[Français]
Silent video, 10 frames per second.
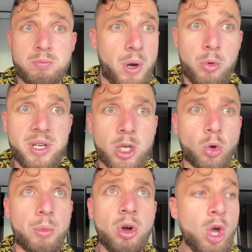pas
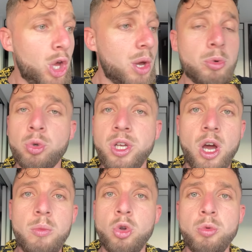obligatoirement. Et elles me donnaient quand
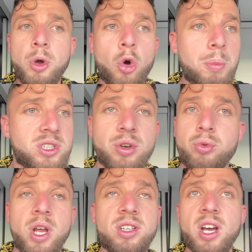même le numéro parce qu'elles
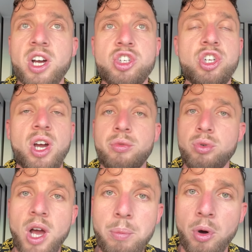voulaient interagir, elles
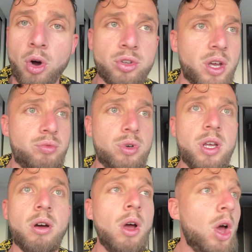voulaient apprendre, elles voulaient.
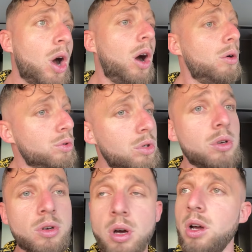Euh, ah, ok,
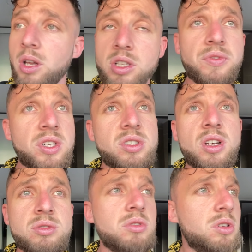elle est
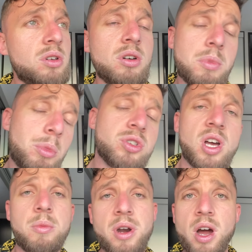française, ok, euh, bah moi, ça
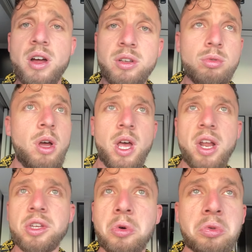a Brad et tout. Elle
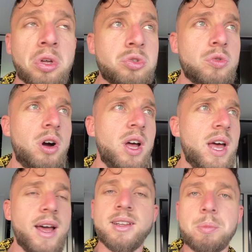était contente, tu vois.
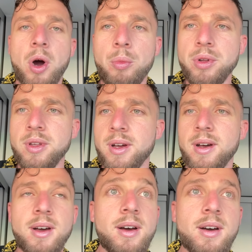Elle était pas en mode. tu
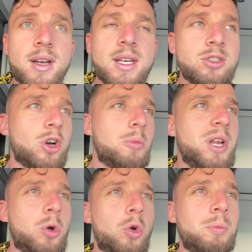vois, comme les
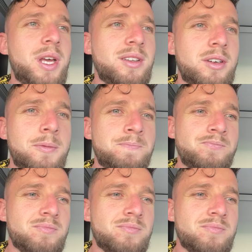Colombiennes.